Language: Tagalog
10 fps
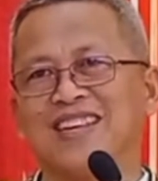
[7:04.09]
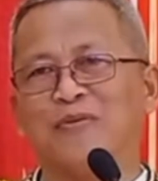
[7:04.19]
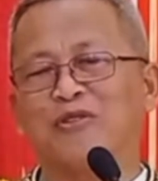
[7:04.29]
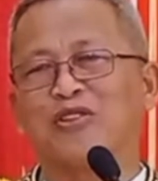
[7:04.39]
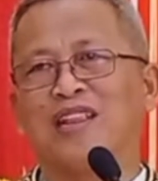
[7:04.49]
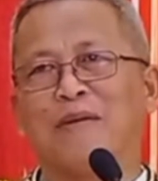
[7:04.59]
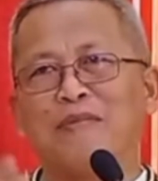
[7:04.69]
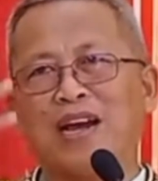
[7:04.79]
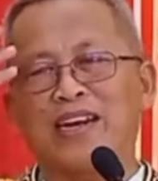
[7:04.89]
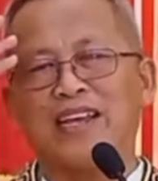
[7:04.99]
nya mo
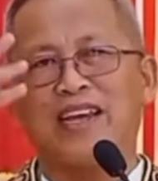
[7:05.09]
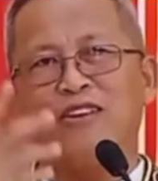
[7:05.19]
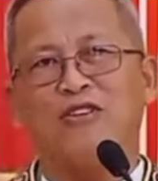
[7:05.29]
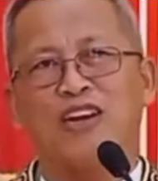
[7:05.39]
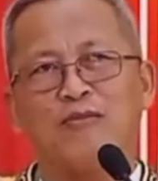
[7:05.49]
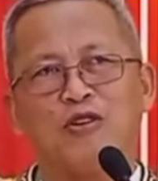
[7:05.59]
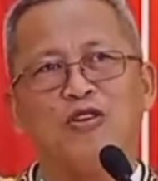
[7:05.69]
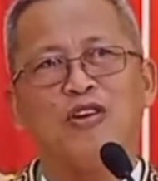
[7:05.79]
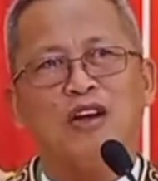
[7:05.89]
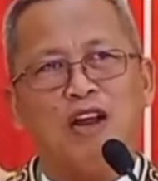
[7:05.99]
lamdag din Ginoo nimo
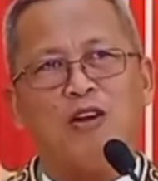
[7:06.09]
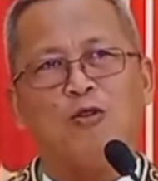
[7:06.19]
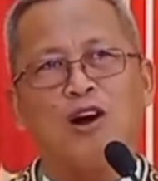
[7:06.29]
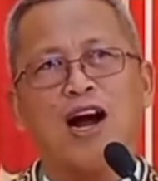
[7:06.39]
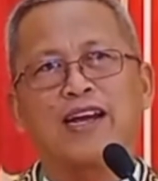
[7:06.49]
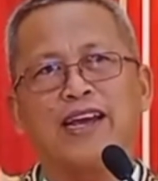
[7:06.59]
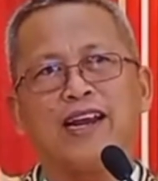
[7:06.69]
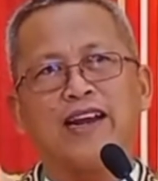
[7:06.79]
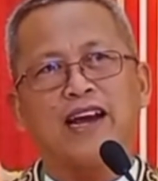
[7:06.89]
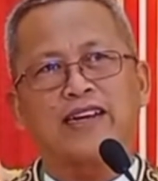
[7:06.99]
lungagi
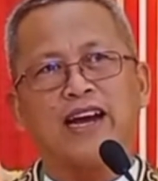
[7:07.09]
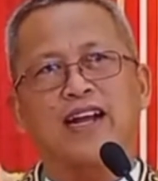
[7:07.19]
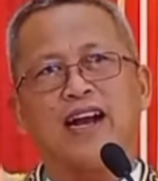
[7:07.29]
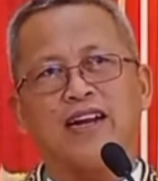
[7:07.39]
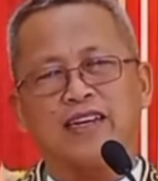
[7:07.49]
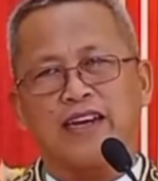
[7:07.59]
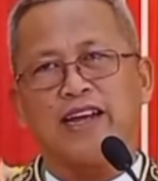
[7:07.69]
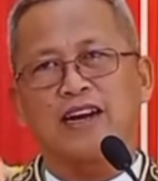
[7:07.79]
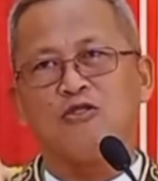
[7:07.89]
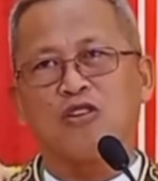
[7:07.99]
la nagdaghan
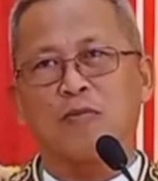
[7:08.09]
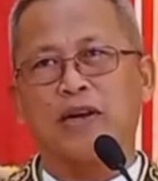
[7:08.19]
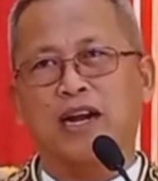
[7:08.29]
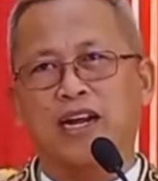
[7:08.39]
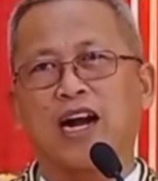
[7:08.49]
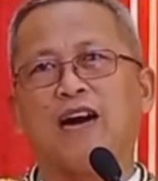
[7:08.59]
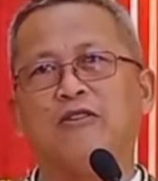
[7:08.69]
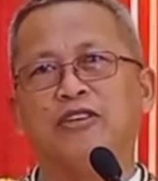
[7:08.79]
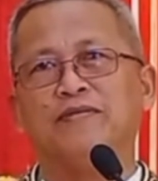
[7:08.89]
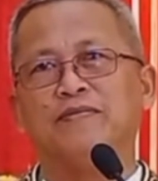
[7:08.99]
kay dako ra
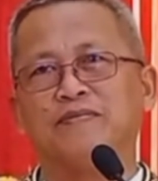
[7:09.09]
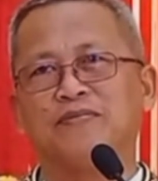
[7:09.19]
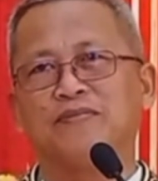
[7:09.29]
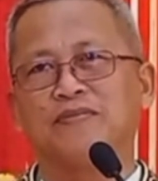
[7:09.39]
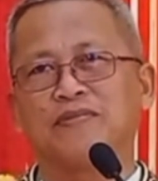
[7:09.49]
nagkaon